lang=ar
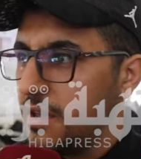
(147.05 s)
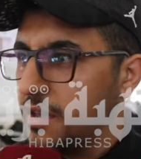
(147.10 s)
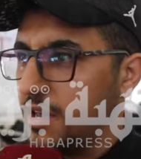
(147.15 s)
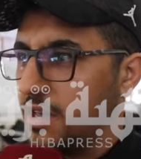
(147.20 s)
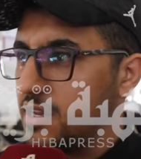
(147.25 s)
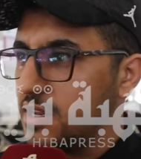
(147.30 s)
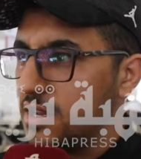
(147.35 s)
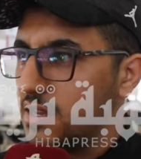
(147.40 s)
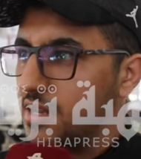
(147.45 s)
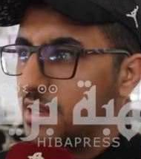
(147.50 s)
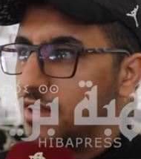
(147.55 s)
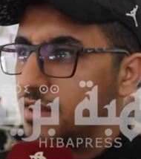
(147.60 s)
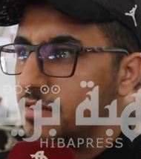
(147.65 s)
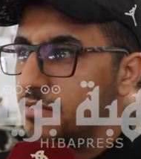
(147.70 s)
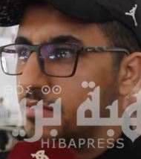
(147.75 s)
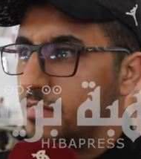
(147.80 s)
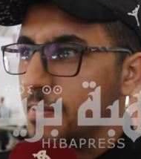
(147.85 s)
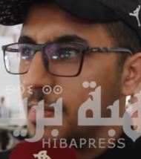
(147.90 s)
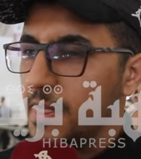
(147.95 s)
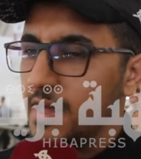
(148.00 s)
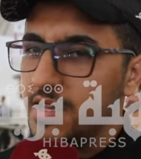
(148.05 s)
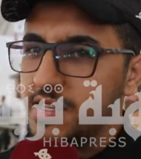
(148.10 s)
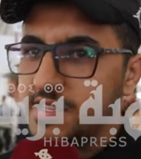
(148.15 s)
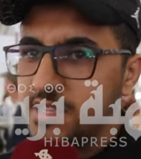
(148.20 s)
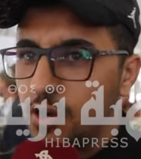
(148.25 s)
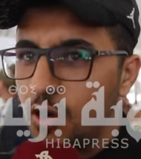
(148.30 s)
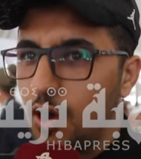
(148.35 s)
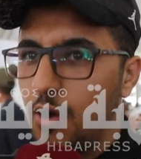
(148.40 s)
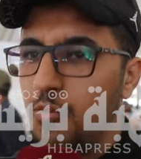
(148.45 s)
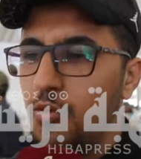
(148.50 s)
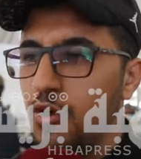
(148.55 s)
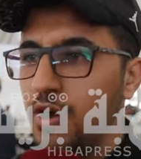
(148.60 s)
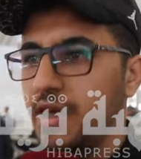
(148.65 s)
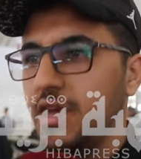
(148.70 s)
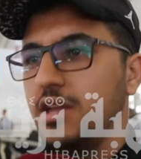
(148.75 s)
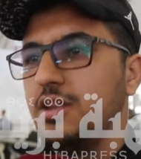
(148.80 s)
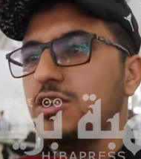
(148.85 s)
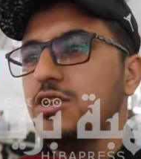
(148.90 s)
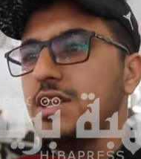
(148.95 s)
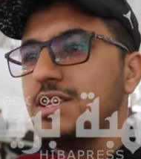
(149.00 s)
يعني يستوعبوها
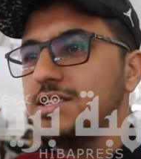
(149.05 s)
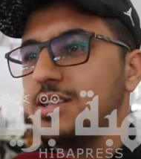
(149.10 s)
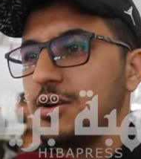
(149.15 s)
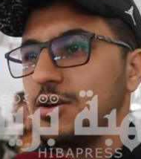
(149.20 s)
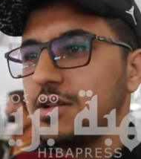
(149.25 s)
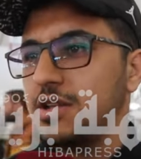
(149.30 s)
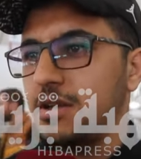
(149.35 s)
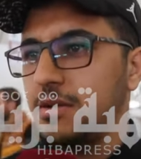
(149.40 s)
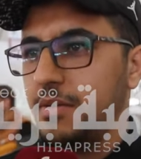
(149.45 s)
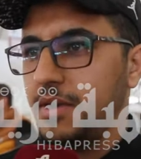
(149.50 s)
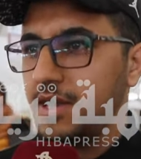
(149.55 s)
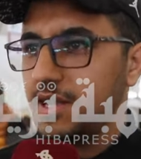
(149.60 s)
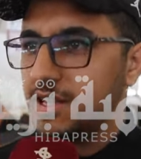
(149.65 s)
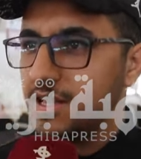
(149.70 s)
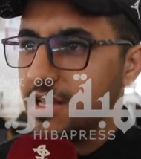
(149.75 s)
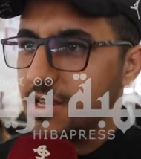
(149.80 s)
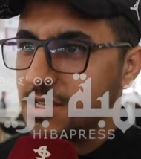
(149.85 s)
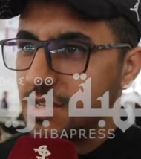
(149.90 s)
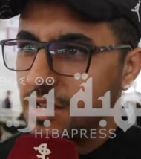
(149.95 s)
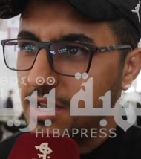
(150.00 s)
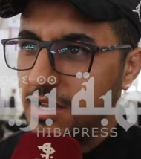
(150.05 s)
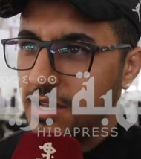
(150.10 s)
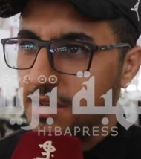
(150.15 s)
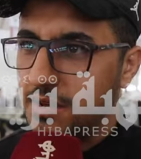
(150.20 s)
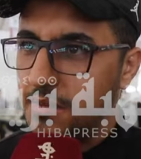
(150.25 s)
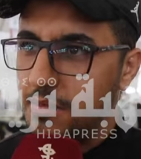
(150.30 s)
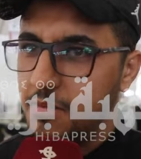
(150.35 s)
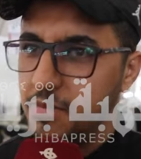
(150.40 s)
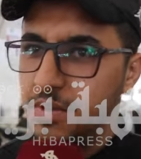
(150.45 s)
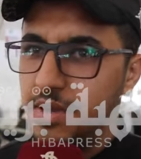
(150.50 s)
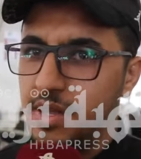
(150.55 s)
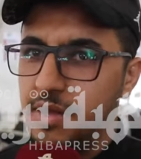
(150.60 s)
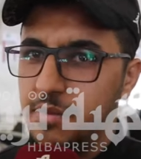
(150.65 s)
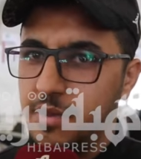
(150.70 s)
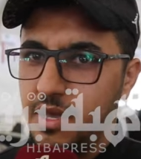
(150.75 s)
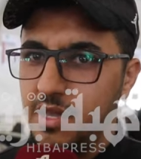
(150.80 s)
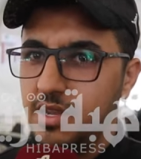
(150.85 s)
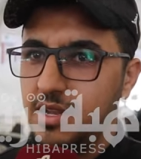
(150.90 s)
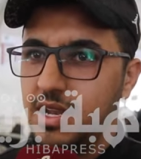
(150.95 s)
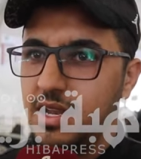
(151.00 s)
يعني الناس القدام حيت الناس آه،
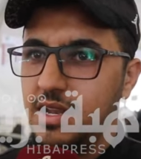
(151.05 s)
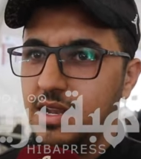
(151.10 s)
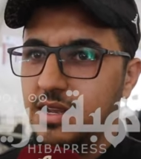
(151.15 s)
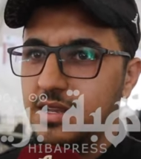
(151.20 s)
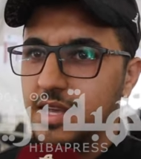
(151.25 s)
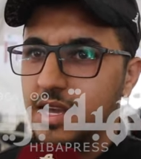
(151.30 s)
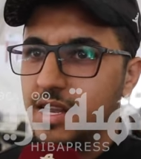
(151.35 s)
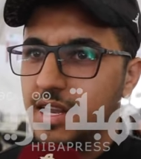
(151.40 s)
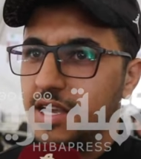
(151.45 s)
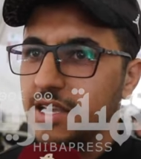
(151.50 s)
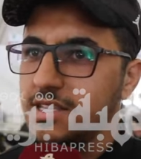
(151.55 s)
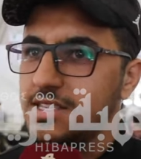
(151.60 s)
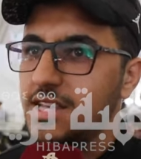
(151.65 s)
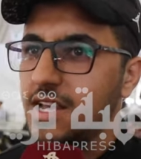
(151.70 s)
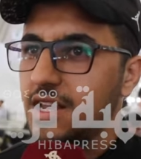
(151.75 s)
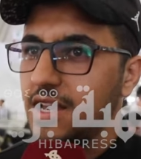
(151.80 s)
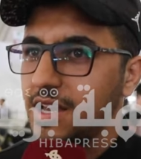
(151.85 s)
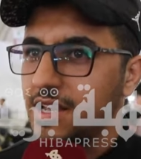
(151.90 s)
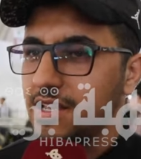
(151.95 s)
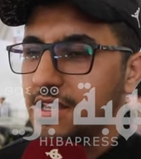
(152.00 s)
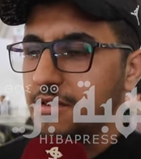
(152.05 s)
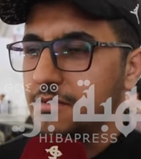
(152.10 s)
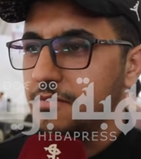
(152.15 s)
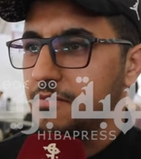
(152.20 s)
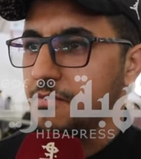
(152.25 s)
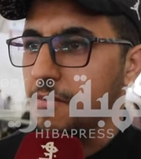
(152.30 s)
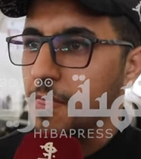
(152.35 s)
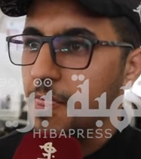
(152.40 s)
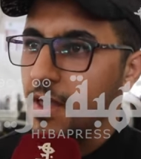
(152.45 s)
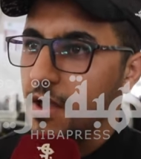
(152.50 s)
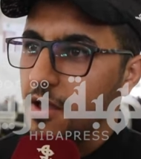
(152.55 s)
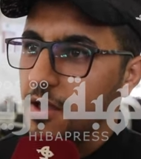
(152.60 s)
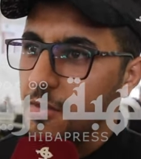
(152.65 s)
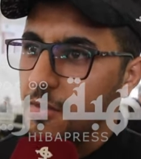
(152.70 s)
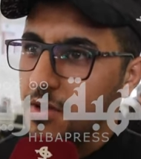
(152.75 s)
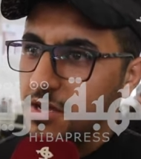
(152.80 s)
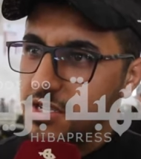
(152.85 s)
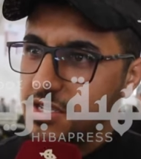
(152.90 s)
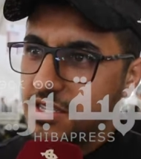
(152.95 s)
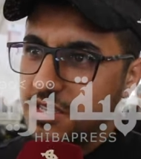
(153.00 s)
بنادم يعني ذاك الانسان القديم
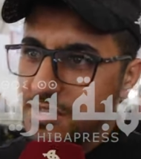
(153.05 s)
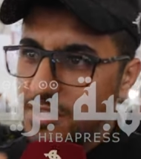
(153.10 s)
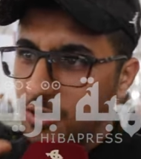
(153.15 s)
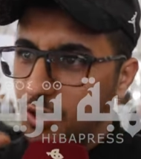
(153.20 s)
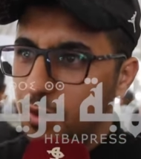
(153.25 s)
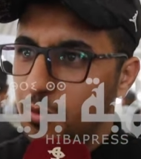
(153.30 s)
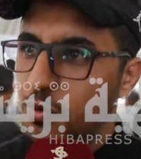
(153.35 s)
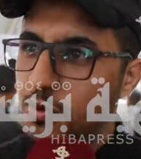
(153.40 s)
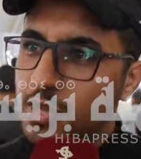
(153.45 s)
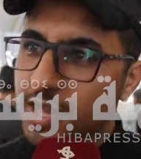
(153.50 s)
باش تستوعبوا